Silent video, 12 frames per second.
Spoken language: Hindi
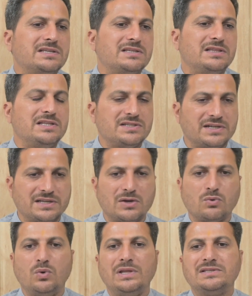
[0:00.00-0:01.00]
से जल्दी
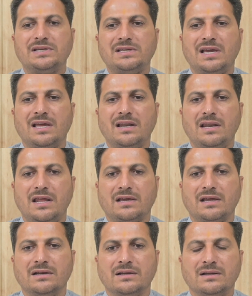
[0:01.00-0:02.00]
सड़कें खोलनी चाहिए
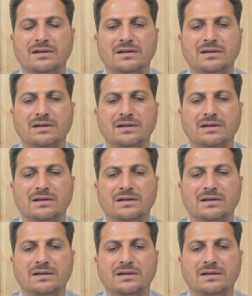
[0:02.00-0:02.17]
लेकिन